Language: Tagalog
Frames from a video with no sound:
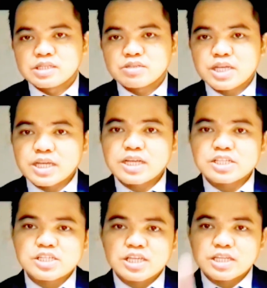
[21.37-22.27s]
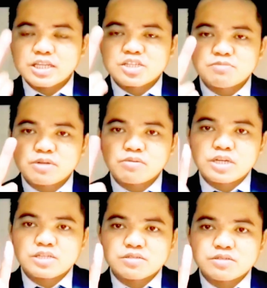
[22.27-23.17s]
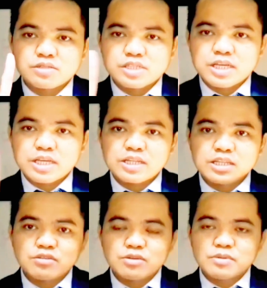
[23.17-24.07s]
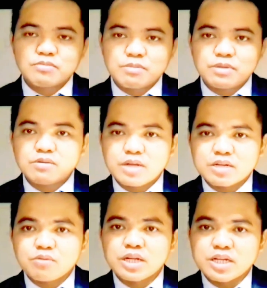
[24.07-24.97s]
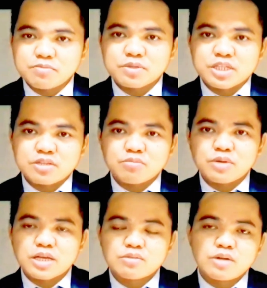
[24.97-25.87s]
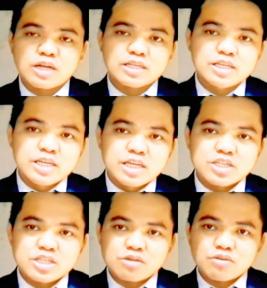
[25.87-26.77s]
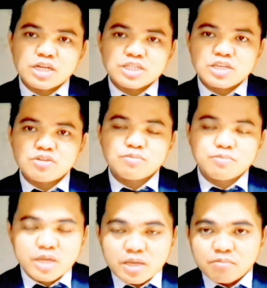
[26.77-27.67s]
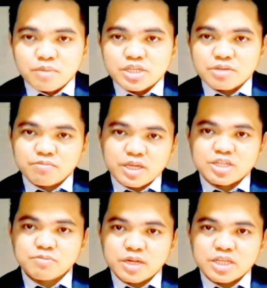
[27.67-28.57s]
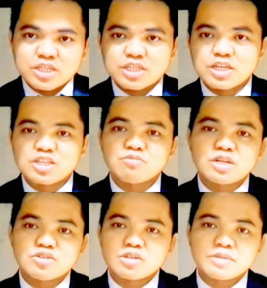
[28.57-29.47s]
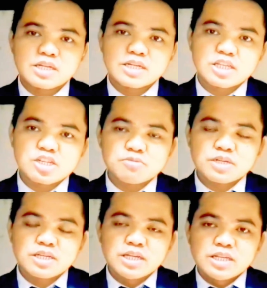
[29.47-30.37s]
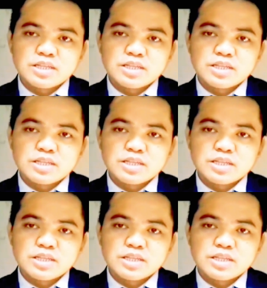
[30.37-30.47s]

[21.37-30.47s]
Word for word: So sa akin kasi second transfer ko na. So sa akin hindi ko naman may paliwanag 100%. Kumbaga ito lang, i-share ko na sa inyo based in my experience kasi na-experience ko naman talaga na transfer eh.